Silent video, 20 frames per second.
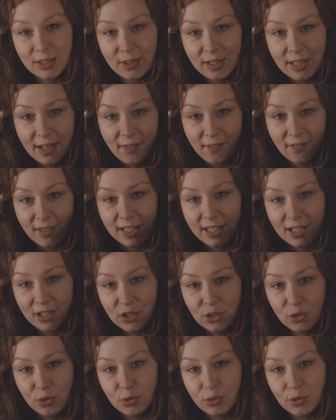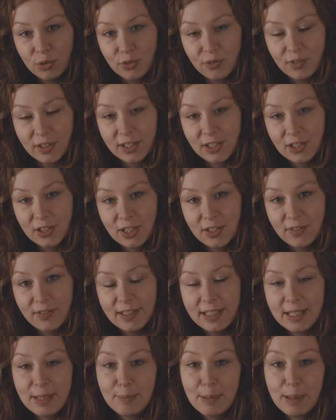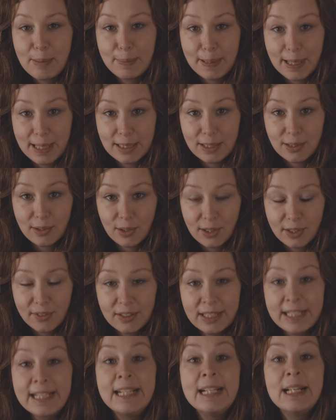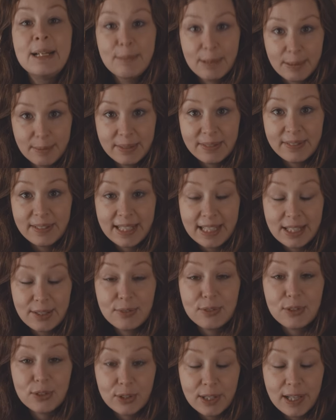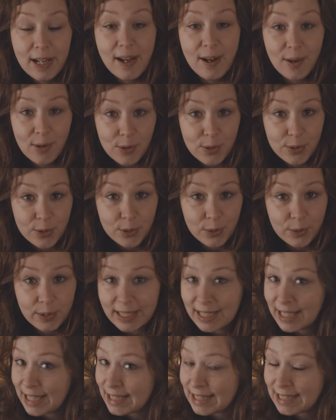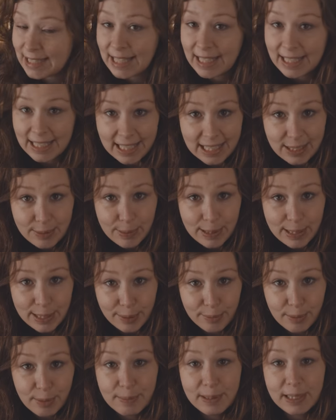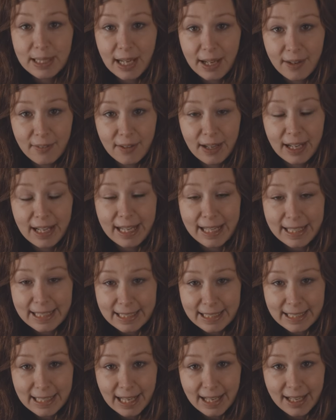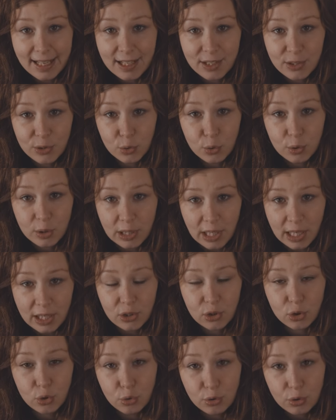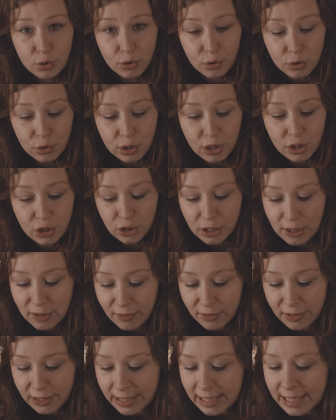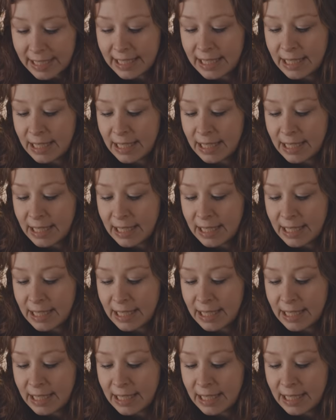in euren Wanderschuhen und Wanderstiefeln immer Blasen läuft? Bei mir war das früher auch so. Jetzt nicht mehr. Ich habe nämlich einfach richtig lange gesucht nach Schuhen und Stiefeln,